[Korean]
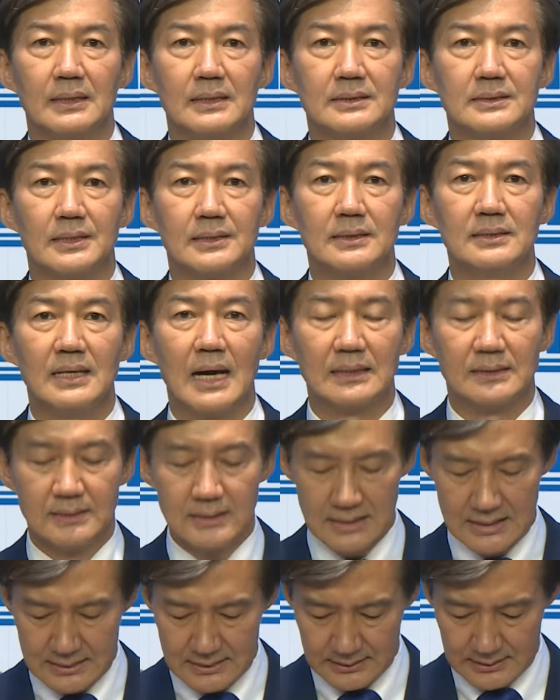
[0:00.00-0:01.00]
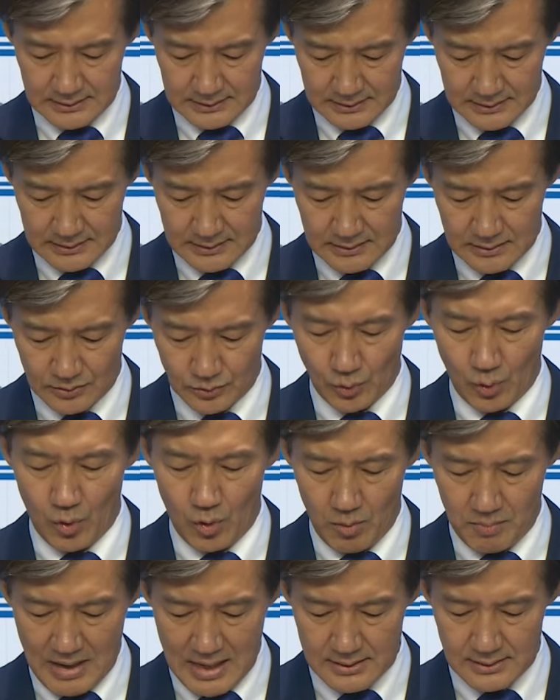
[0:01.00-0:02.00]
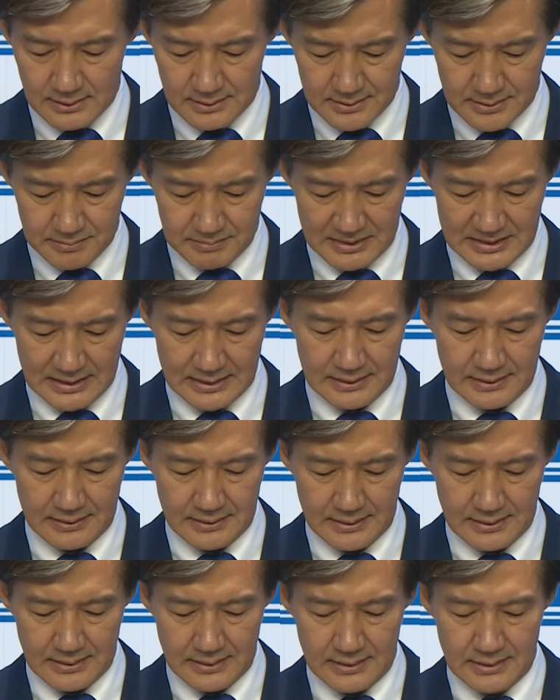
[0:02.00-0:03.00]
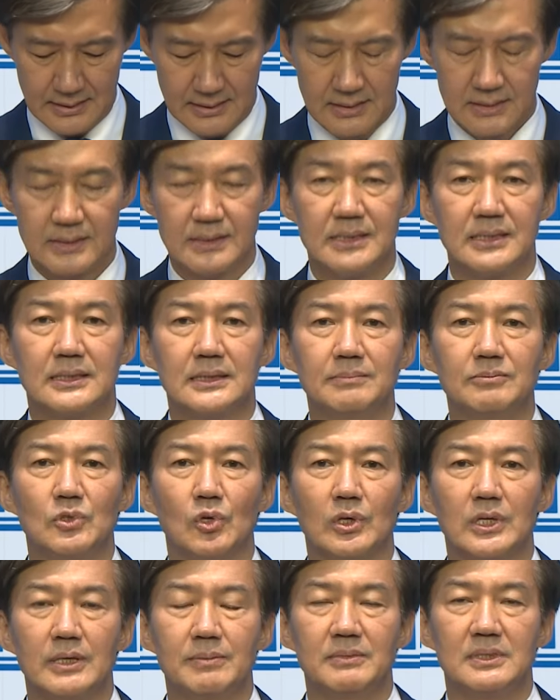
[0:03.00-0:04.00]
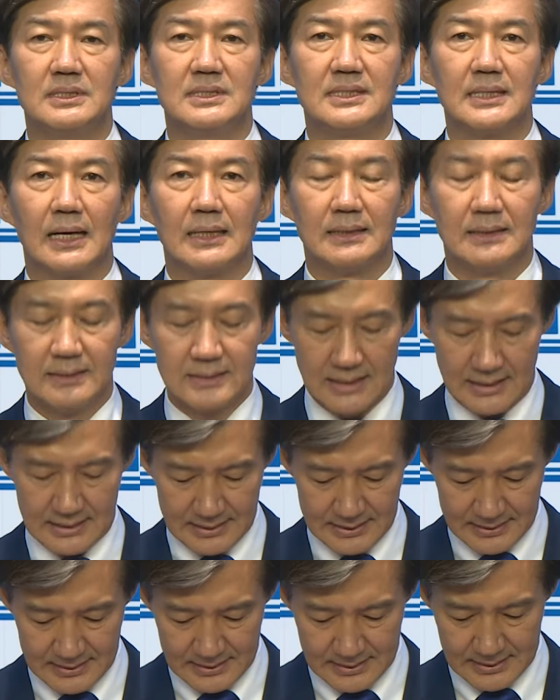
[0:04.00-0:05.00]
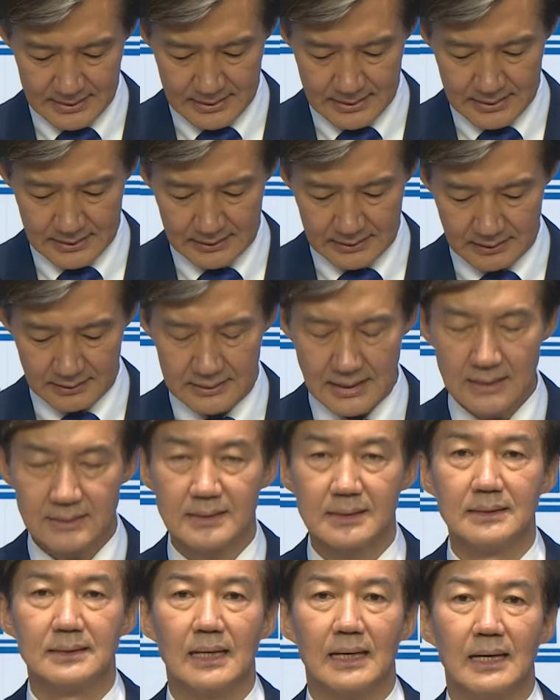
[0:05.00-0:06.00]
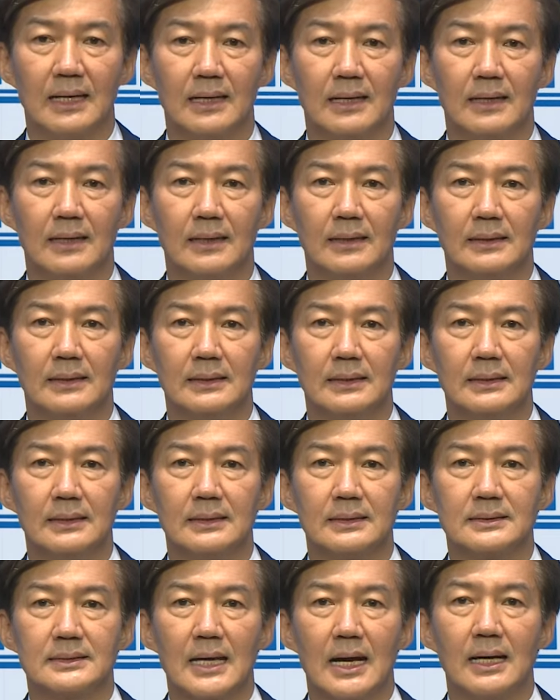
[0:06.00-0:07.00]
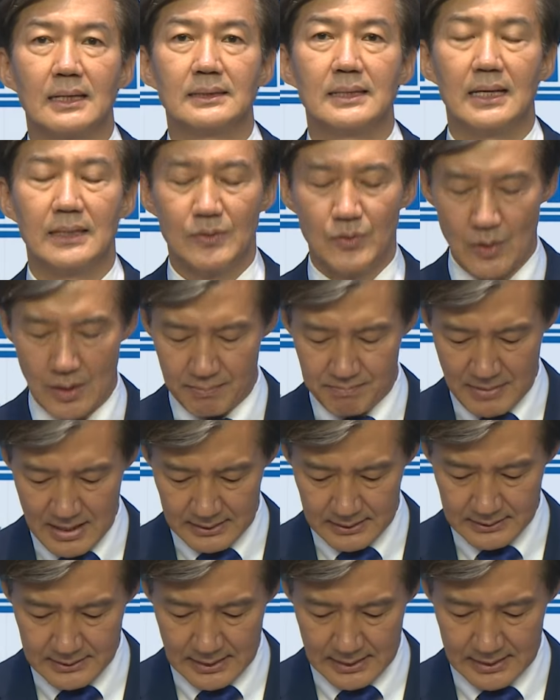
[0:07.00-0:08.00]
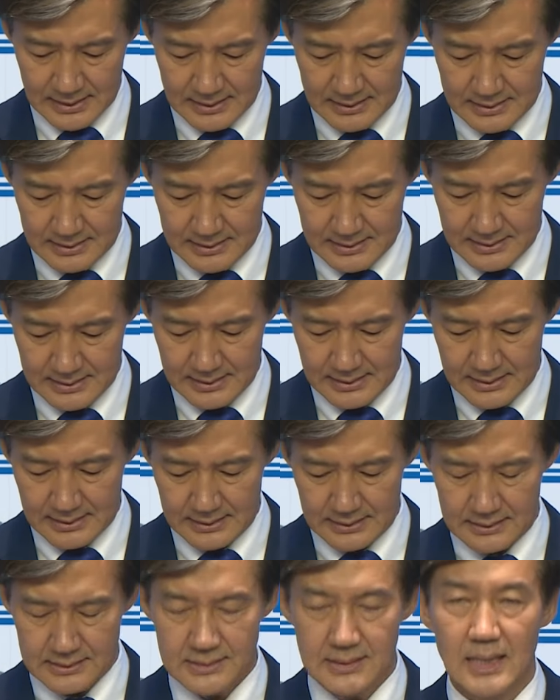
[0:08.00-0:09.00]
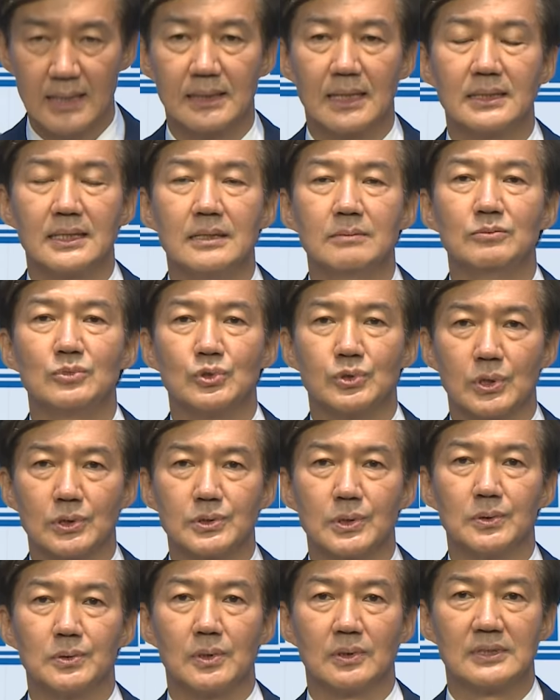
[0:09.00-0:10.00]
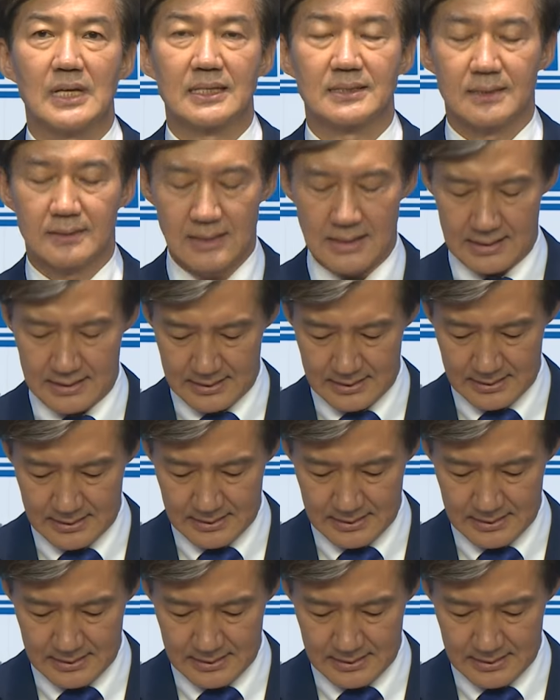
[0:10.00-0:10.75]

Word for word: 저를 아는 이들은 또 말렸습니다. 지금도 힘들지 않느냐? 더 다친다. 창당이 웬 말이냐? 차라리 무소속으로 나서라.